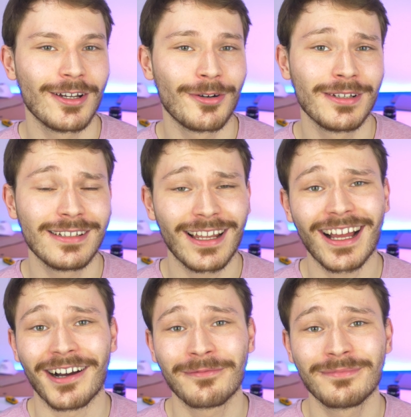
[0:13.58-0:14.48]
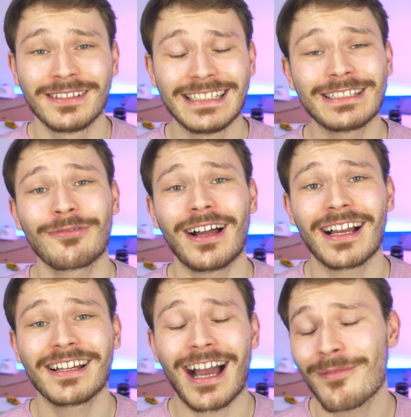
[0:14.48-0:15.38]
Und naja, diese
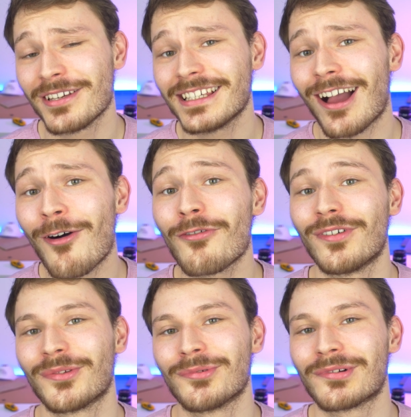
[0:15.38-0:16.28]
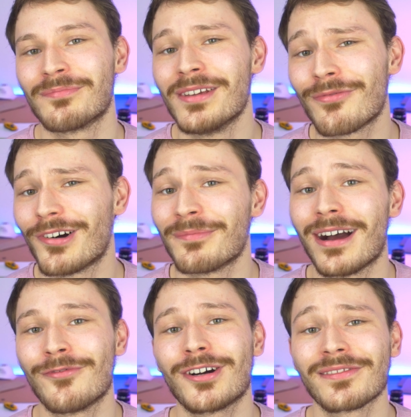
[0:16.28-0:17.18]
Frage habe ich auch versucht, mir vor ein
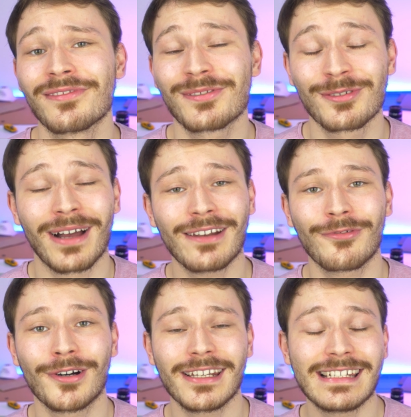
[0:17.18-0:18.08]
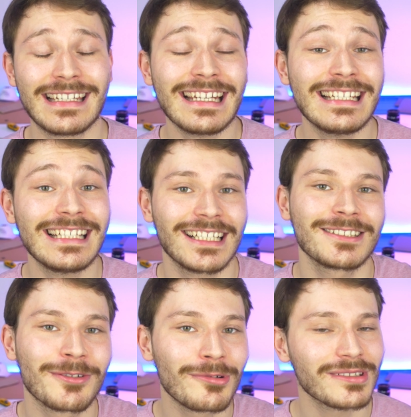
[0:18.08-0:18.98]
paar Wochen zu beantworten, denn ich
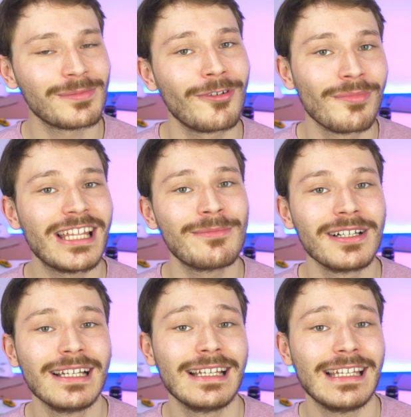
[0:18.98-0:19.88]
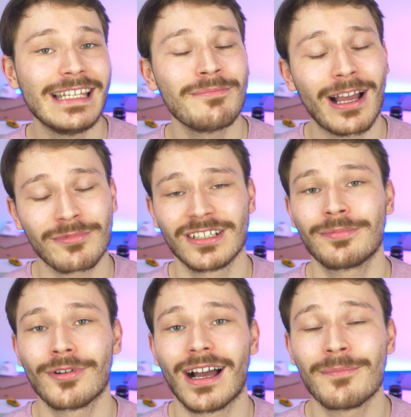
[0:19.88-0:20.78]
hatte große Probleme in meinem
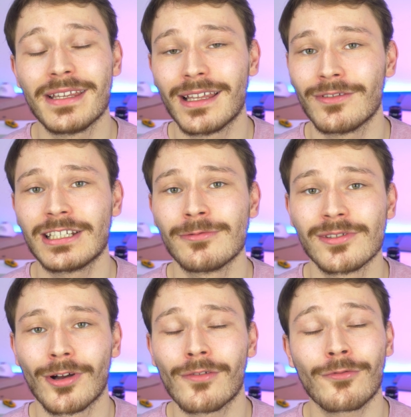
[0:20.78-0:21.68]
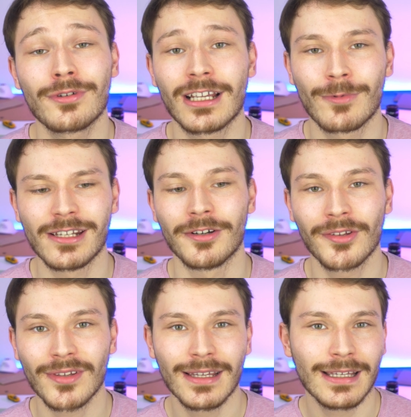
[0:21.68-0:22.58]
Schnittprogramm in DaVinci Resolve unter
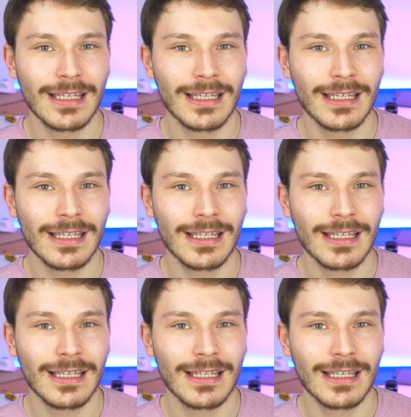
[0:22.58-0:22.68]
Windows.